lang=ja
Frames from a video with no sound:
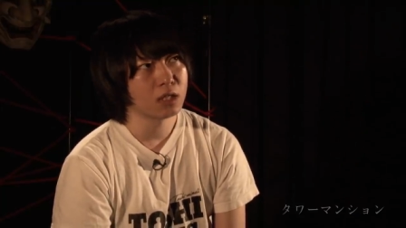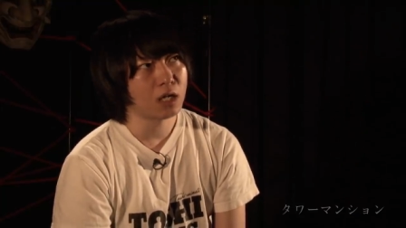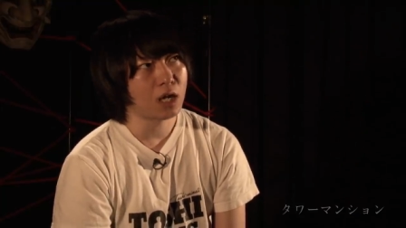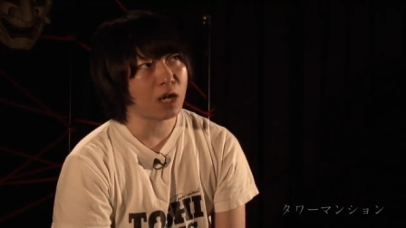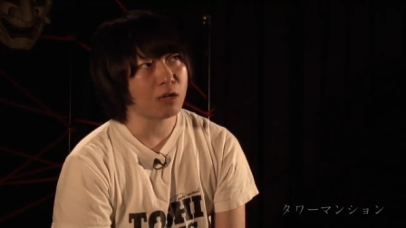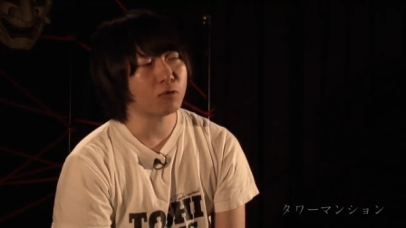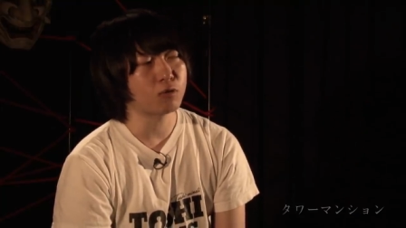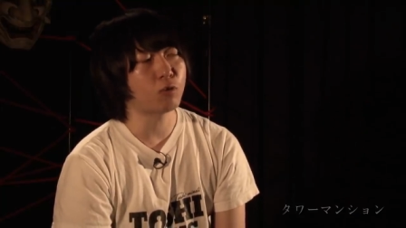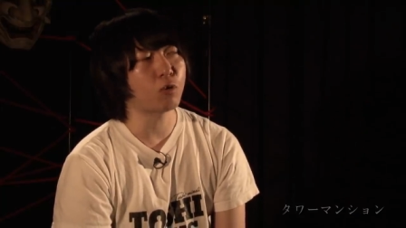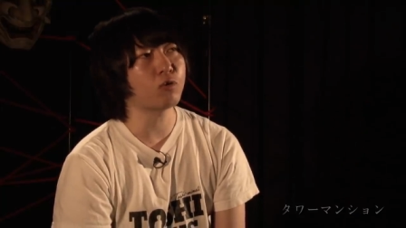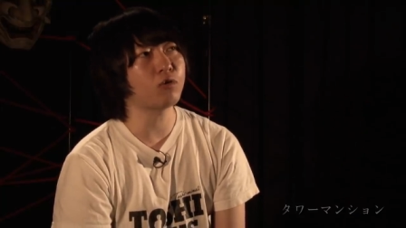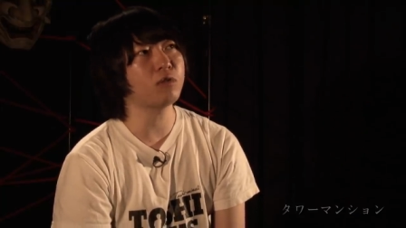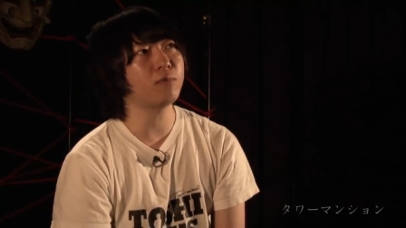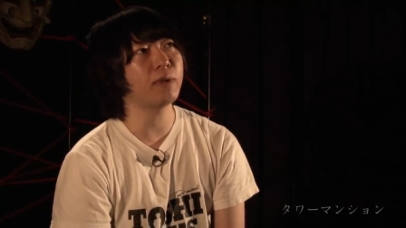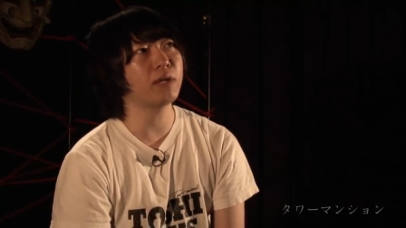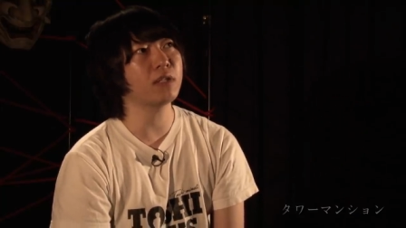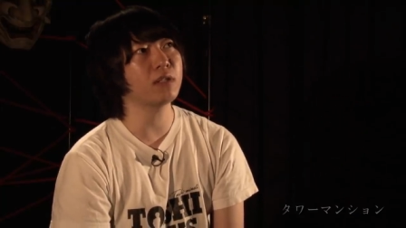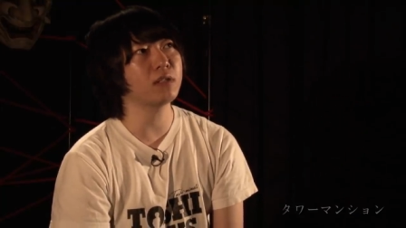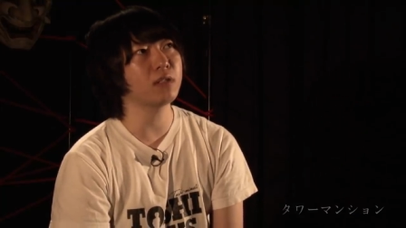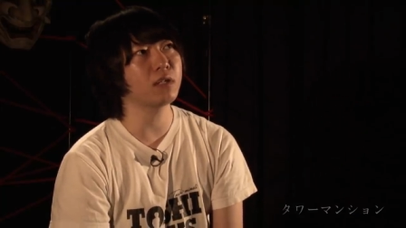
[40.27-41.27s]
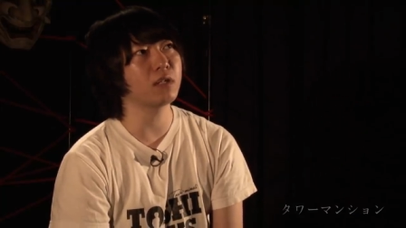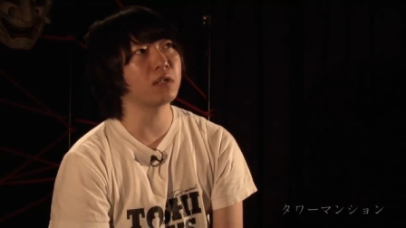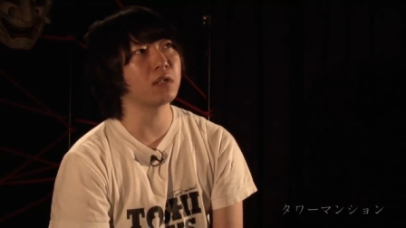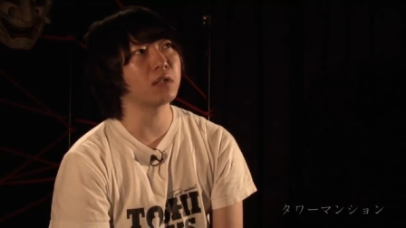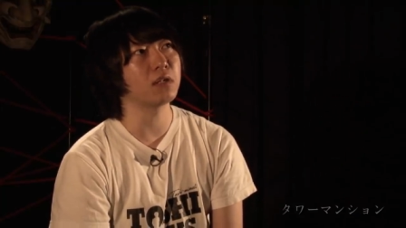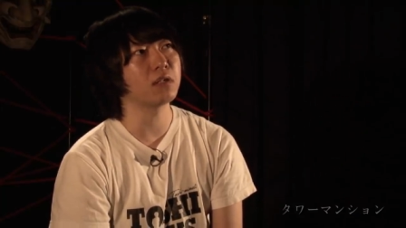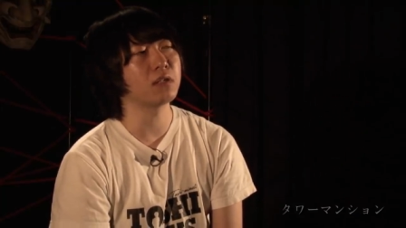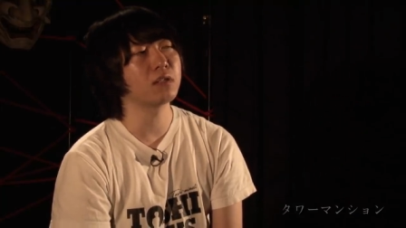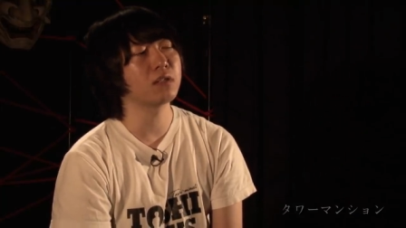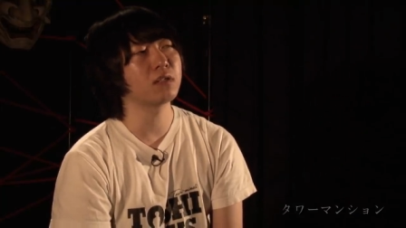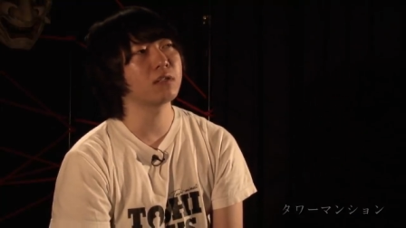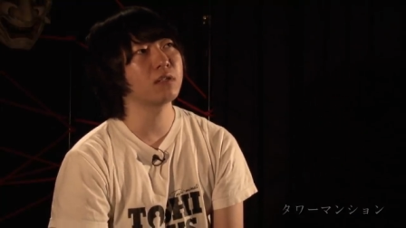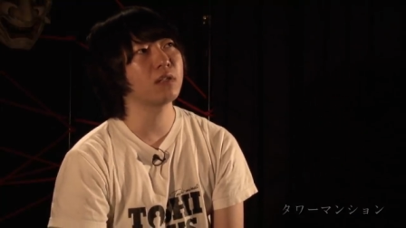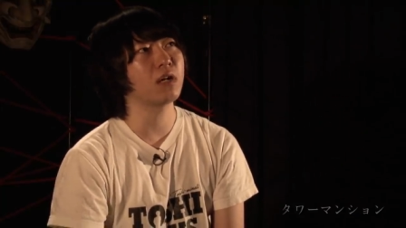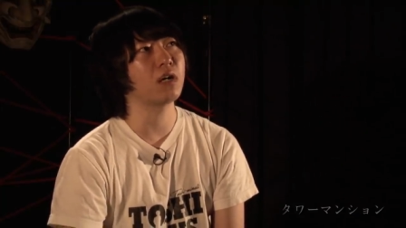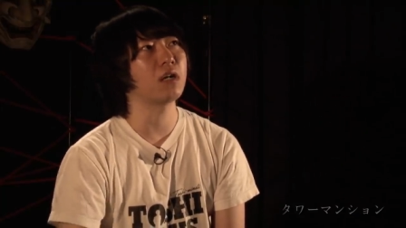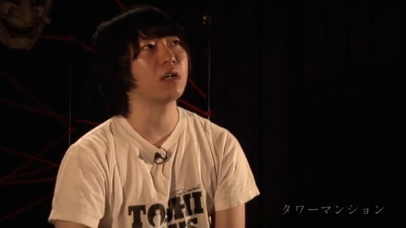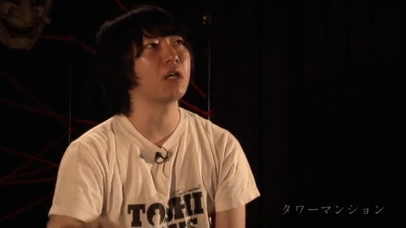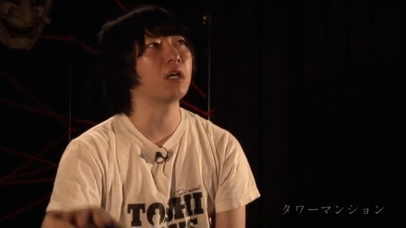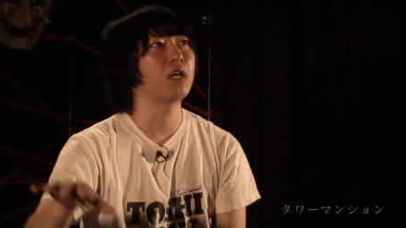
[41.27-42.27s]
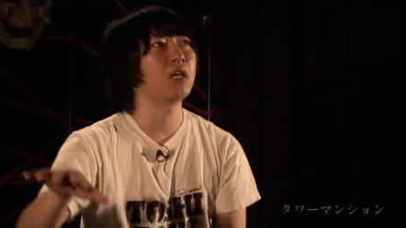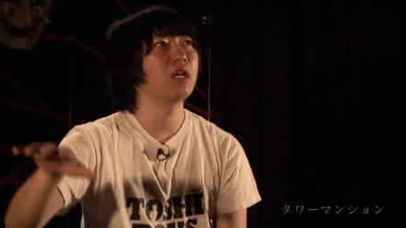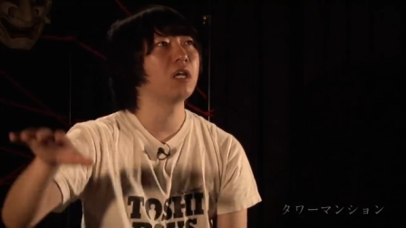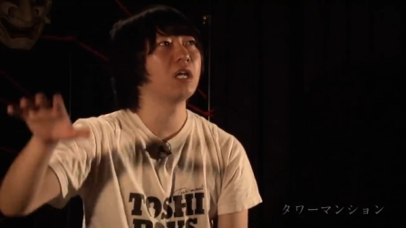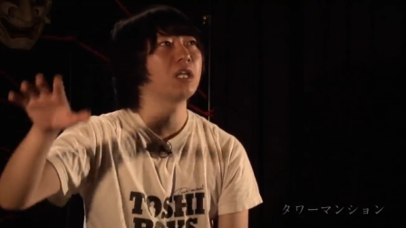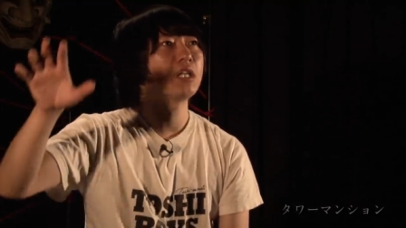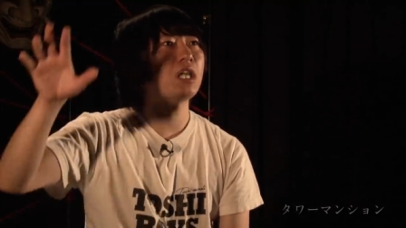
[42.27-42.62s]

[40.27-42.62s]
ある特番でなんかね、